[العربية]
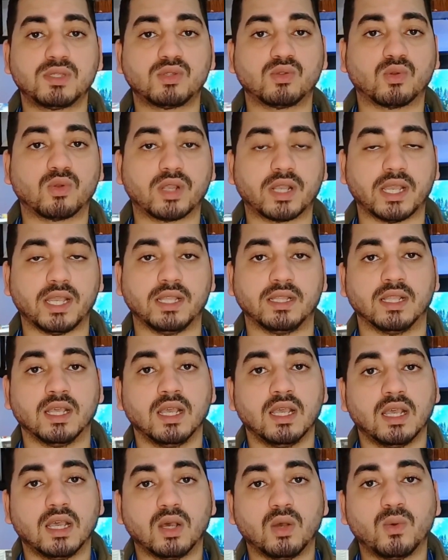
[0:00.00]
بالسكان
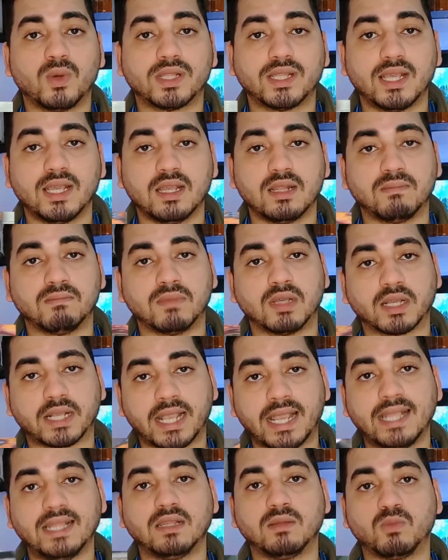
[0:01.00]
هو ده
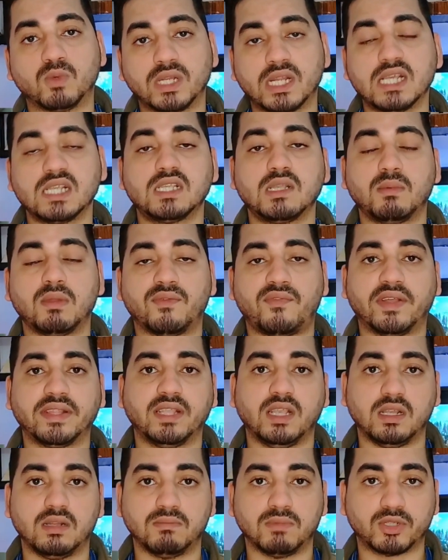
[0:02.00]
المكان المناسب
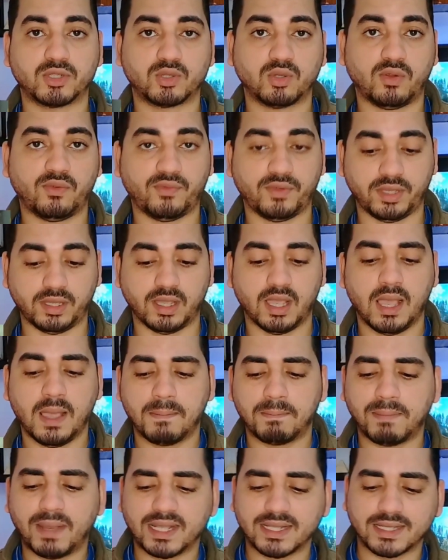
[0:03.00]
لفتح المشروع فيه
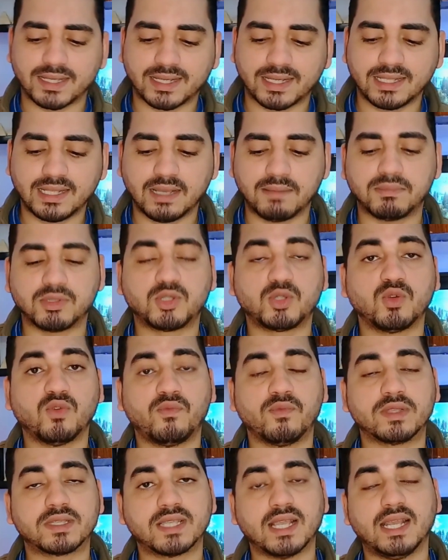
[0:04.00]
بعد كده
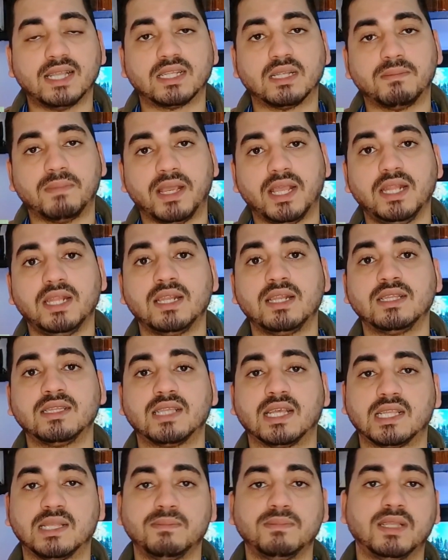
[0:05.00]
بتشوف مساحه المحل اللي
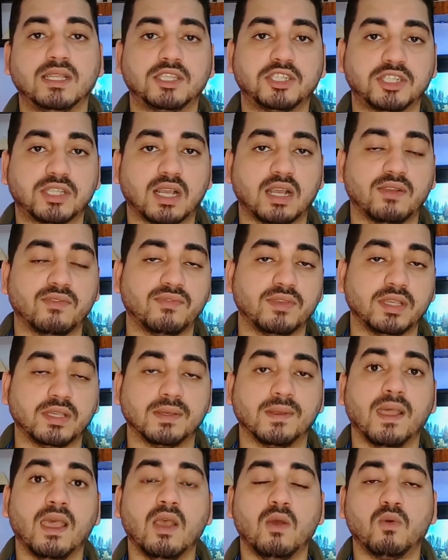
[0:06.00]
انت هتبدا تشتغل
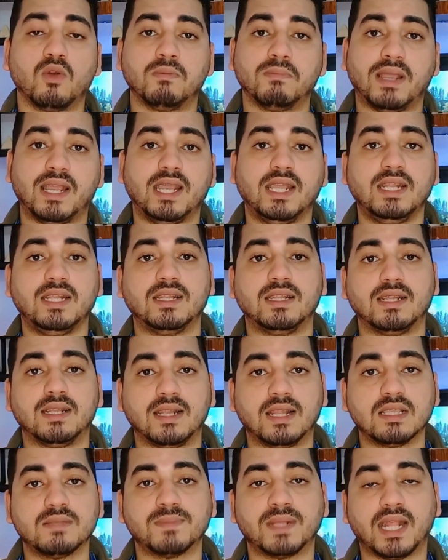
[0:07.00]
فيه والمحل اللي
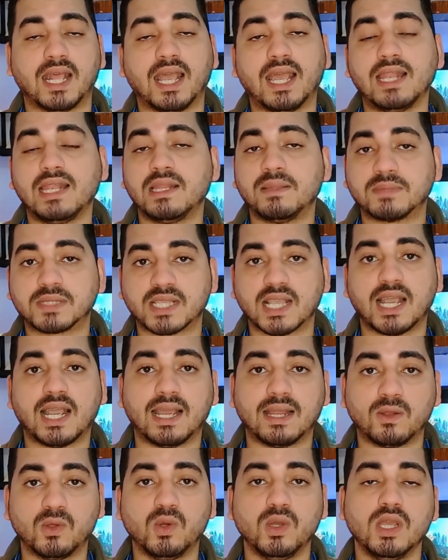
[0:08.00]
لازم اقل
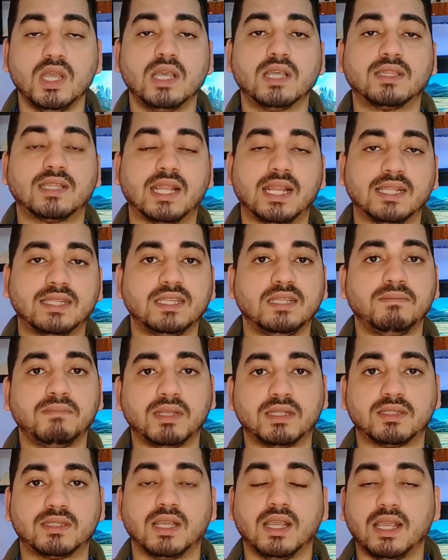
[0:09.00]
مساحه له 30
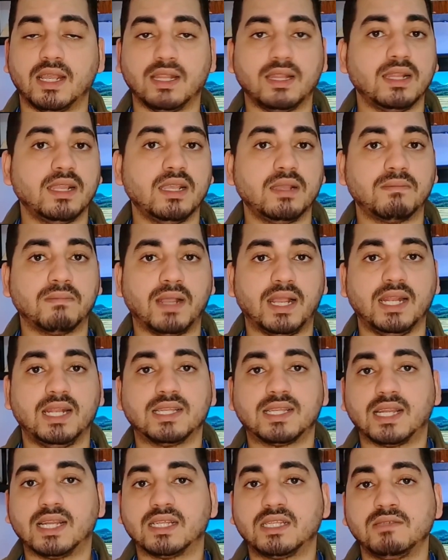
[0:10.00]
متر ليه
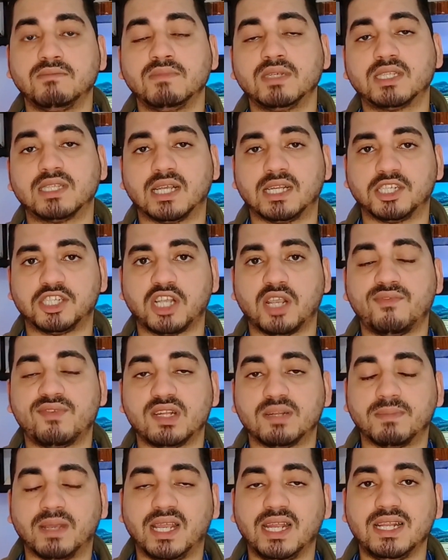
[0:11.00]
المحل 30 متر انا شايف
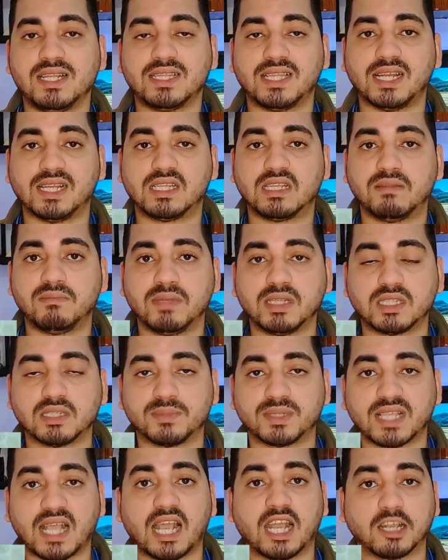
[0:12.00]
ان محل 30
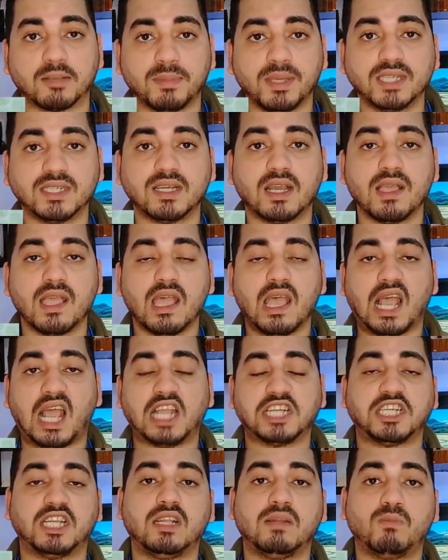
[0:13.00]
متر مساحه كبيره
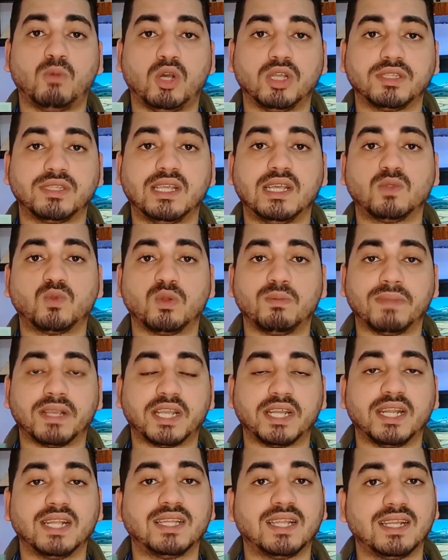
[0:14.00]
عشان المعدات
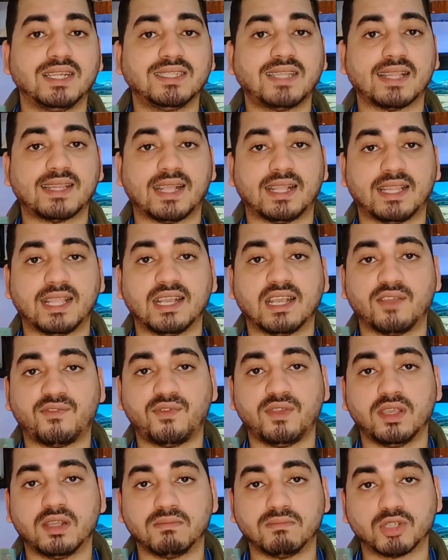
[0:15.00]
والماكينات اللي انت هتحتاجها
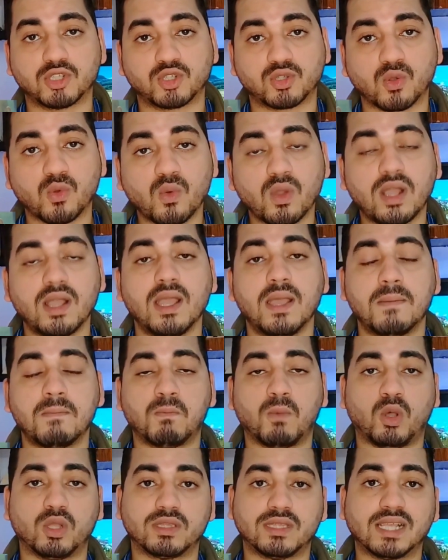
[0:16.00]
في المشروع
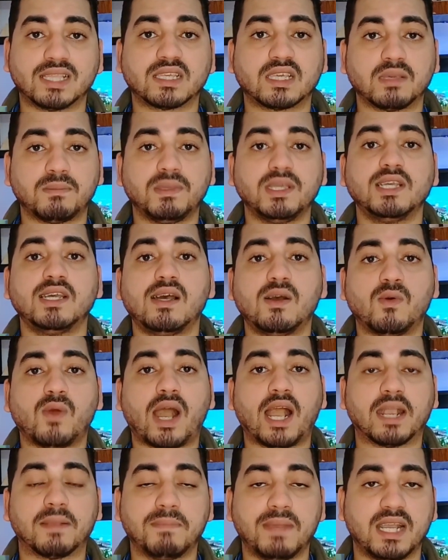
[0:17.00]
معدات كبيره
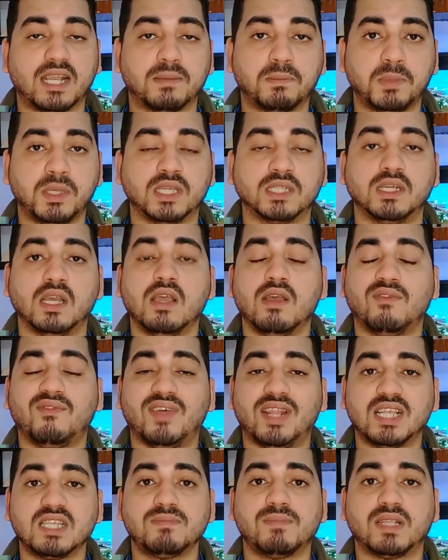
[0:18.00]
وحجمها كبير
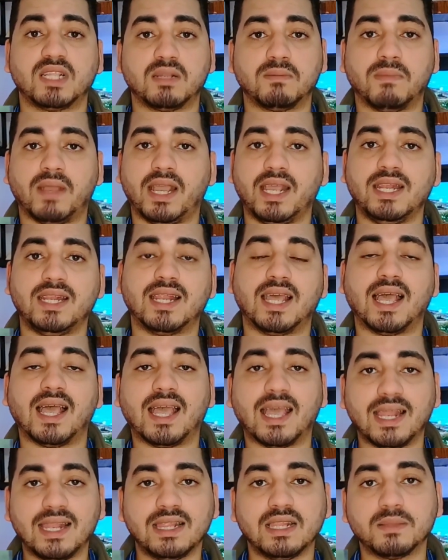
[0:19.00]
فلازم المحل
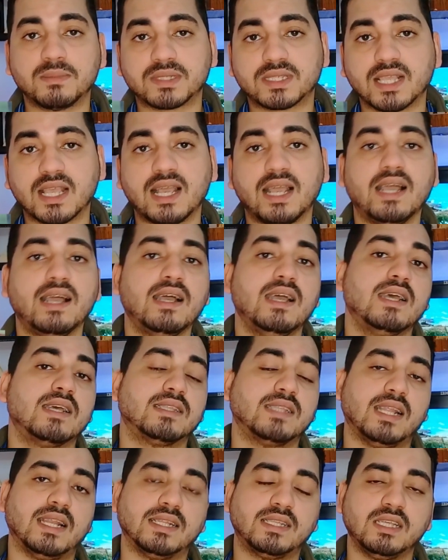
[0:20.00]
اقل مساحه
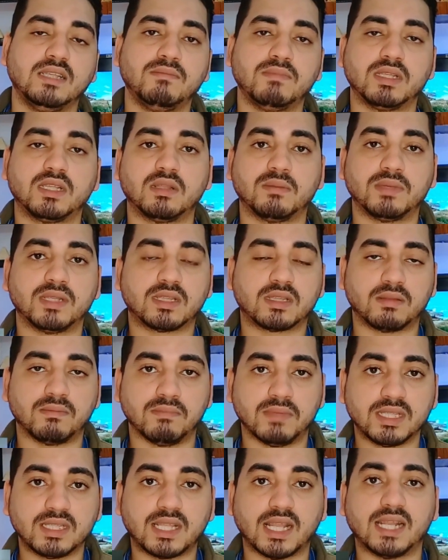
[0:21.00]
30 متر
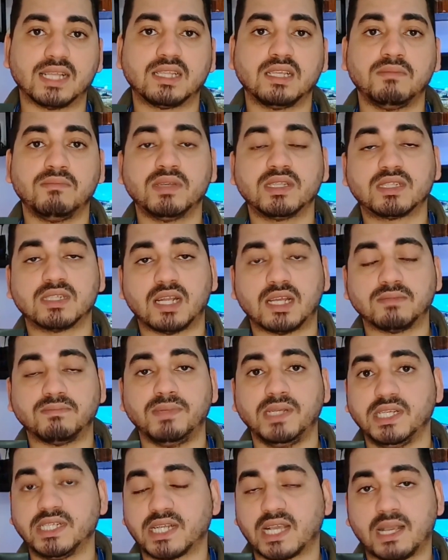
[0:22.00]
من 30 متر ل
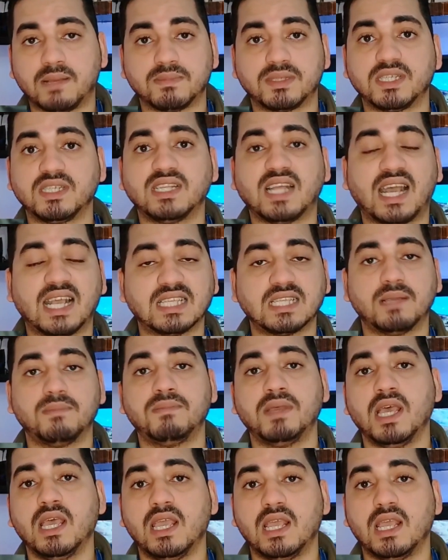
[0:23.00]
40 50 حسب